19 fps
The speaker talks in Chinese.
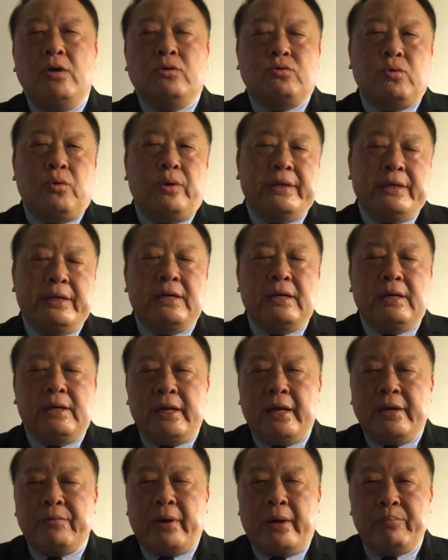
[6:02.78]
做一个
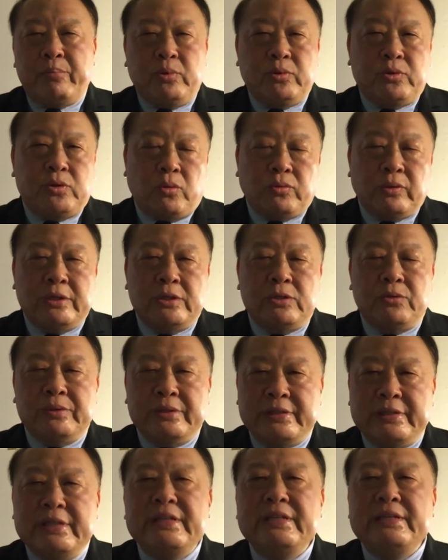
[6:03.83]
另外不同的这
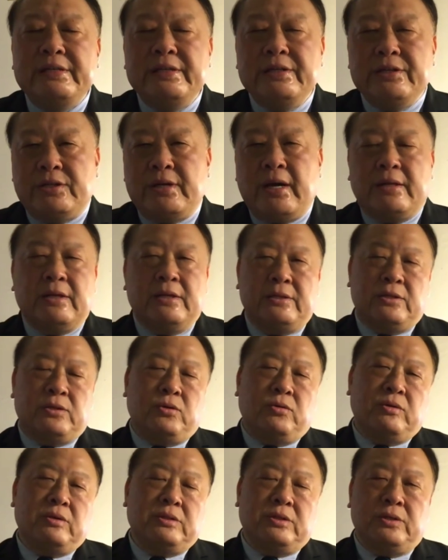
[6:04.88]
种经济上的这
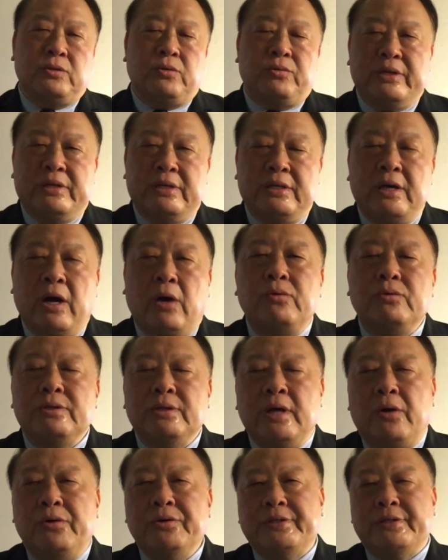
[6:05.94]
种这种要
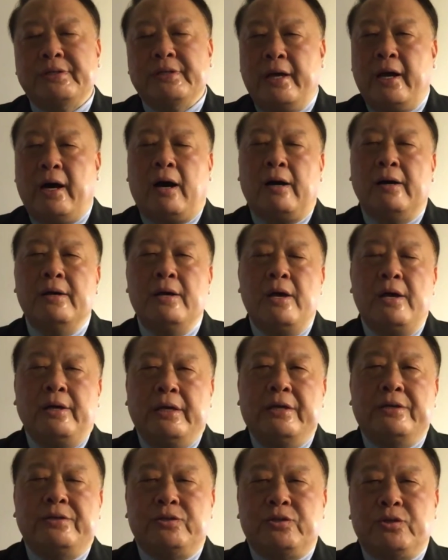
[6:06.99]
要挟啊，
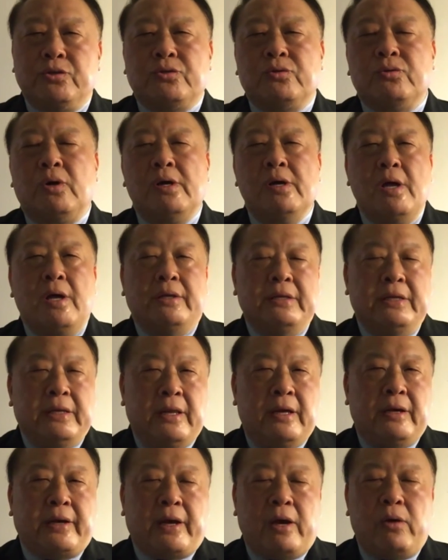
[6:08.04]
意思是说你
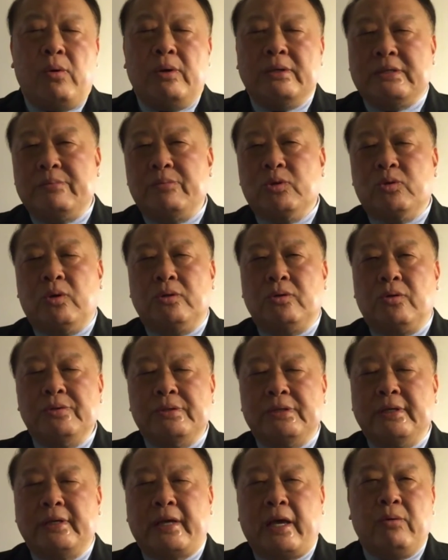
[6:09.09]
能给我这么多东
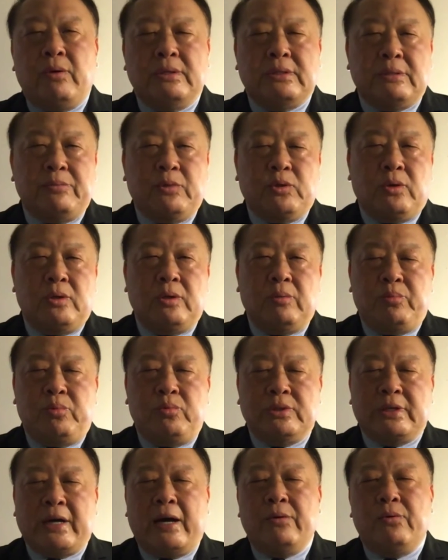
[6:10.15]
西，给我这么多的补
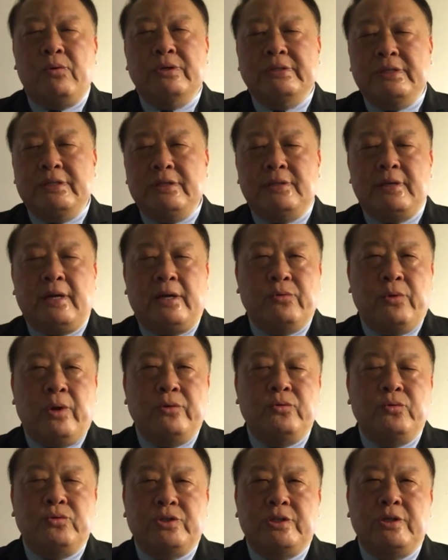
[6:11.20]
偿或经济上
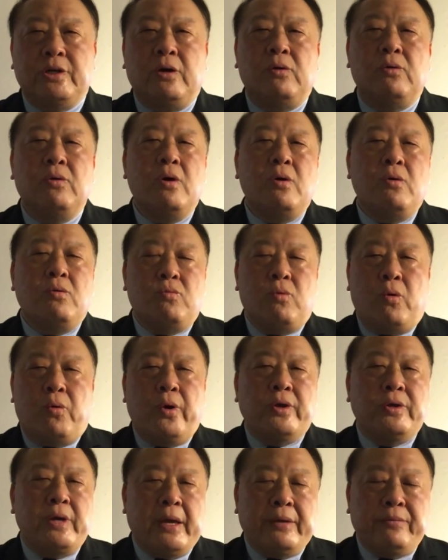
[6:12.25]
援助之后，我
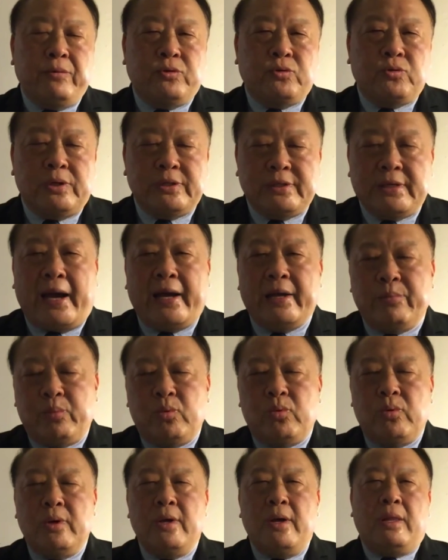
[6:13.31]
会愿意做下一
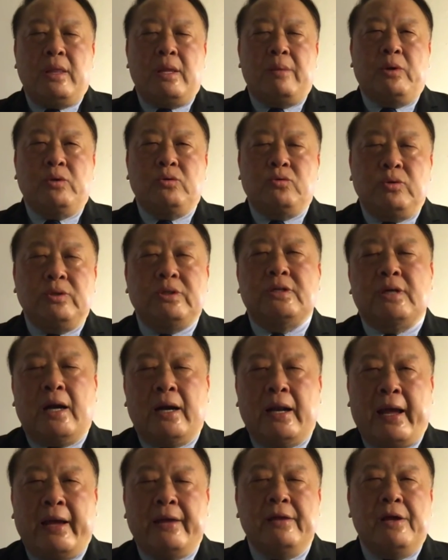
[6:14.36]
步。那么如此
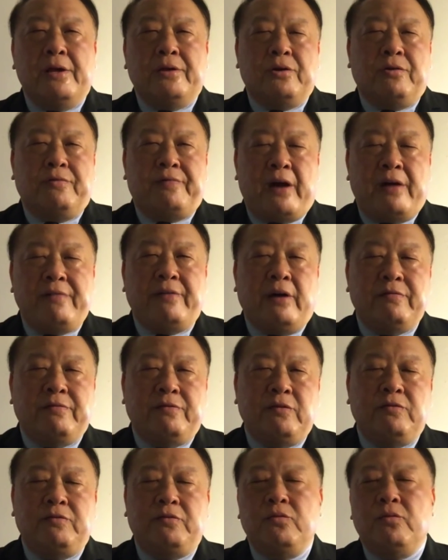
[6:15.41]
而来就反反
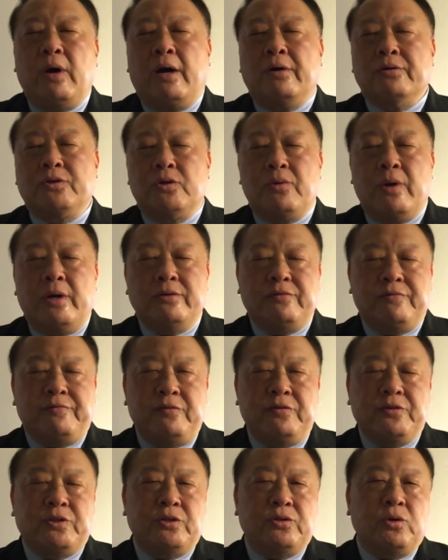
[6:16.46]
复复啊，周而
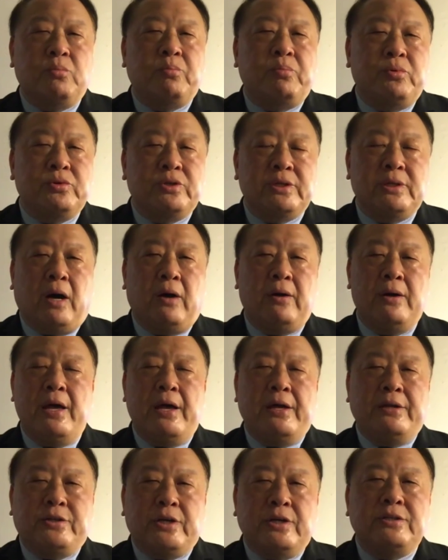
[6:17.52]
复始，就不知道
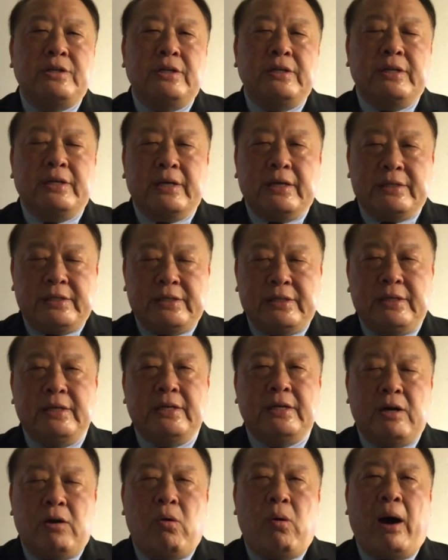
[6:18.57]
真正的这个契
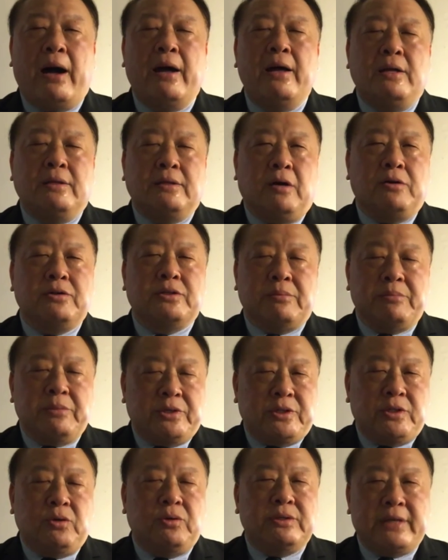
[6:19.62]
合化到什么
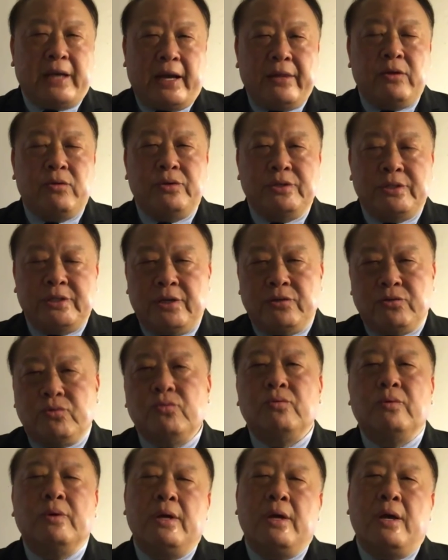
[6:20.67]
时候才能够结
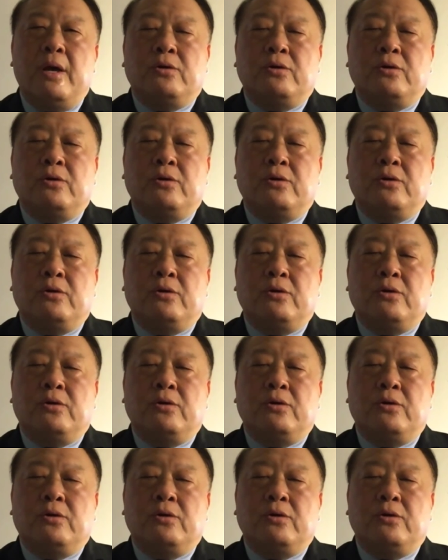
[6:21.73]
束。